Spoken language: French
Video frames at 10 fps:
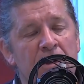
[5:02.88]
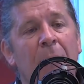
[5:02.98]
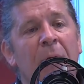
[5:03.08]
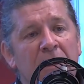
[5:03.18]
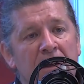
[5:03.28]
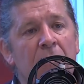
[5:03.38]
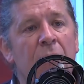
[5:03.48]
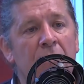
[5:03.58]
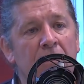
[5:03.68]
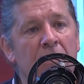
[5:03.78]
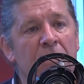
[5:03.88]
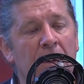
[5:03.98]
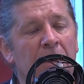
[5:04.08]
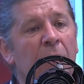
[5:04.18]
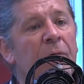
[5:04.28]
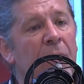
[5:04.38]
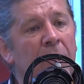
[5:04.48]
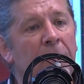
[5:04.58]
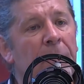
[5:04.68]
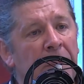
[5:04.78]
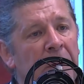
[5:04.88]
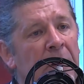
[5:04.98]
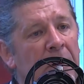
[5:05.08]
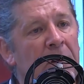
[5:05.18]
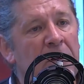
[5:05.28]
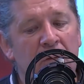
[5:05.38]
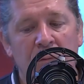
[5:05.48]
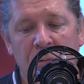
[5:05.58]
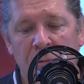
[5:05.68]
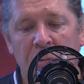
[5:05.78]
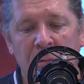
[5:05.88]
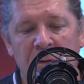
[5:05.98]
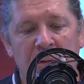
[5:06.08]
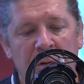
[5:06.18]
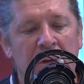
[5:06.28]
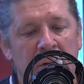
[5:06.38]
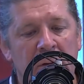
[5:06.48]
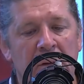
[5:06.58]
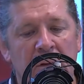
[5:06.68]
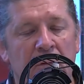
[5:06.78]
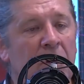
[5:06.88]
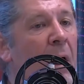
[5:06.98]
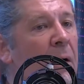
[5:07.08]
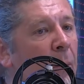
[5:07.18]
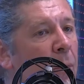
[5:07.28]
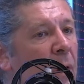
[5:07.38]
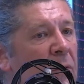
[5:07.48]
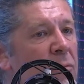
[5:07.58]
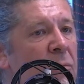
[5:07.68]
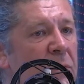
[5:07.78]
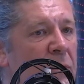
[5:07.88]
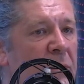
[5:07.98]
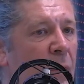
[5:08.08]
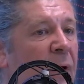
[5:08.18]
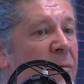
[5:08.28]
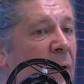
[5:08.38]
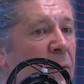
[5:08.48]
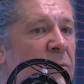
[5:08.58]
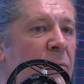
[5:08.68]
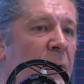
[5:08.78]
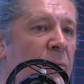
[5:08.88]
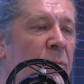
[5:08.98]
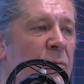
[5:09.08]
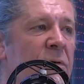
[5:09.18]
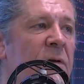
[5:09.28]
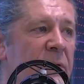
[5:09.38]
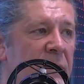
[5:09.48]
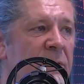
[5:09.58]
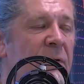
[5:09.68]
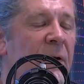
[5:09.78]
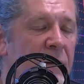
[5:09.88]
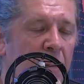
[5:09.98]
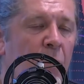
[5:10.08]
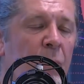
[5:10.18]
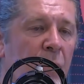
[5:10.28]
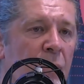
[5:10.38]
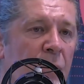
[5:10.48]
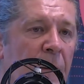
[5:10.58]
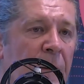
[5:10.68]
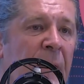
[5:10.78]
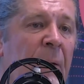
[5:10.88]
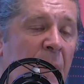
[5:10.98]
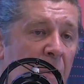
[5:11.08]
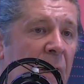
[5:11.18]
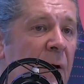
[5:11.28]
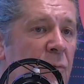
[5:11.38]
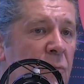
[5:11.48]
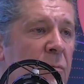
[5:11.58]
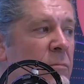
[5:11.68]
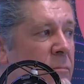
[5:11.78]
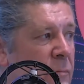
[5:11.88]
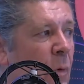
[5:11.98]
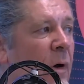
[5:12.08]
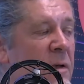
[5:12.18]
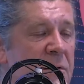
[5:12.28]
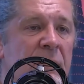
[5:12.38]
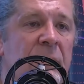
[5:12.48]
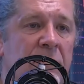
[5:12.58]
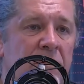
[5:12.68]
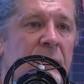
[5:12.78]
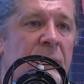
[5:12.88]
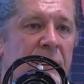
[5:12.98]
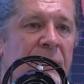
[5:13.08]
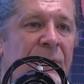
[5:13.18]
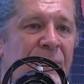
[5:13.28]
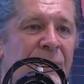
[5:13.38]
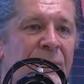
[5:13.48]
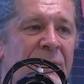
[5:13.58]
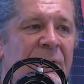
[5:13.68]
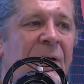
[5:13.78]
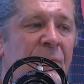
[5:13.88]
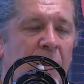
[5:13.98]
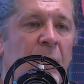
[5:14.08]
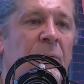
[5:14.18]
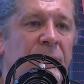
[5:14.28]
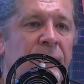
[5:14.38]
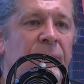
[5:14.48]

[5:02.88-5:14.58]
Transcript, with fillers: germanique ou germanophone qui, se, qui, se calquent un peu là-dessus. C'est leur référence. Quoi. Donc, tout ça, c'est très très bon pour nous. Mais malgré tout, on reste. Euh, c'est très faible.